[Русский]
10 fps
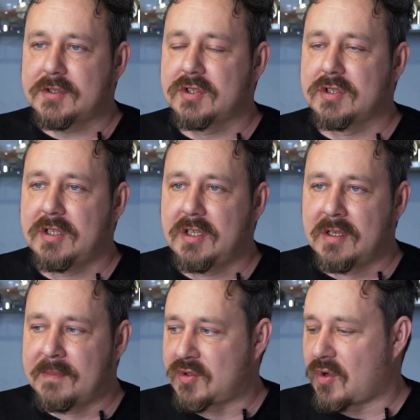с
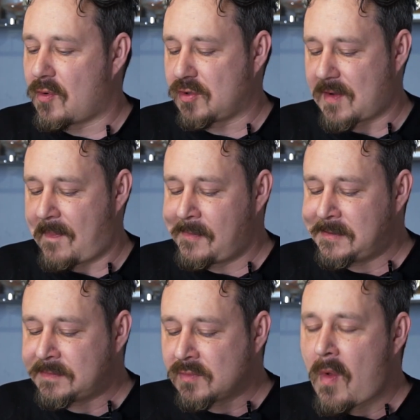сырным соусом.
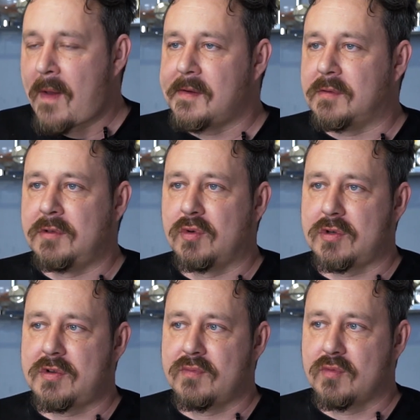У них
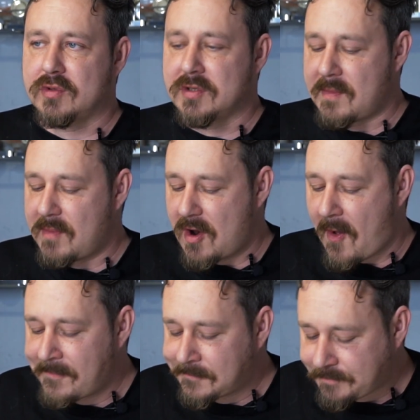очень вкусные были.